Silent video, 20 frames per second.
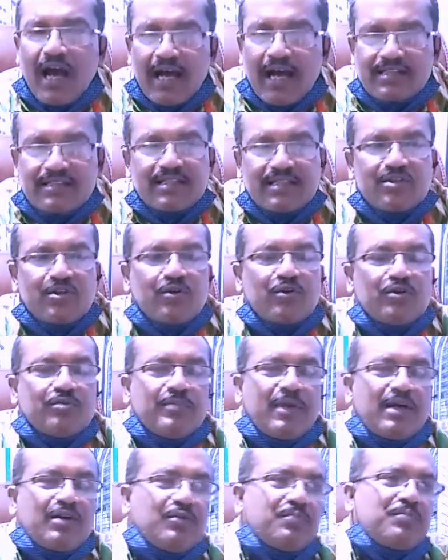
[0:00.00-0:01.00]
আজকে যখন
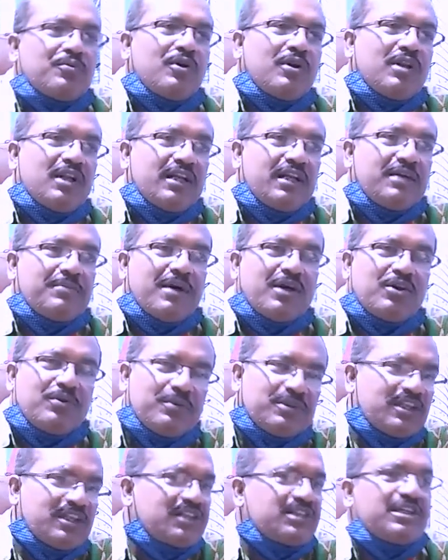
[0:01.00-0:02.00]
মানব কল্যাণে
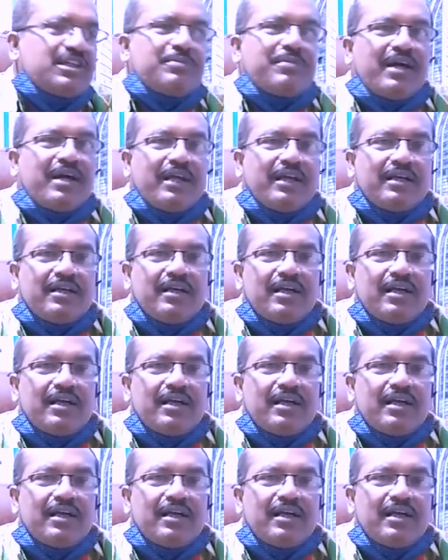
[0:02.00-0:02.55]
মানবতার সেবায়